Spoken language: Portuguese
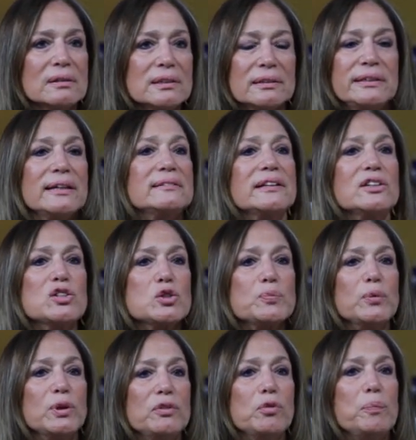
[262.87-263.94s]
Você tem que estar
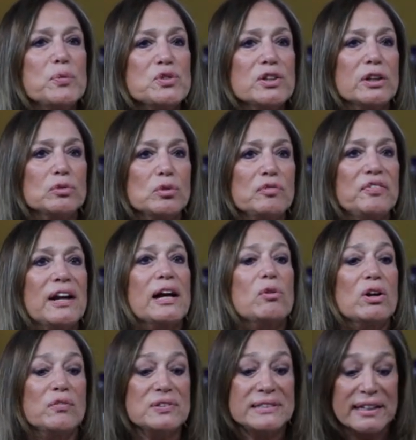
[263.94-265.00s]
disponível para o diretor falar:
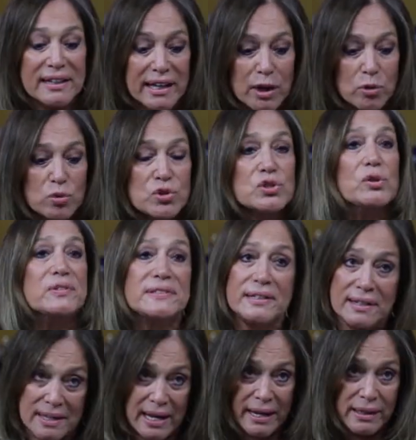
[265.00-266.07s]
agora você cai no chão, você
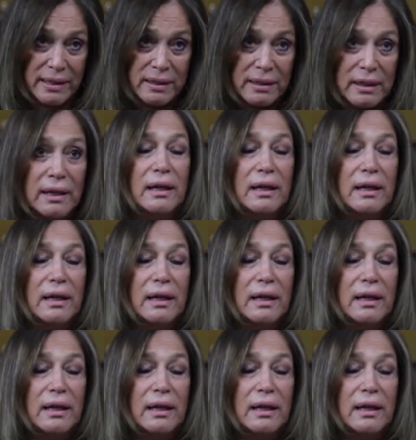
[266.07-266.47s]
cai.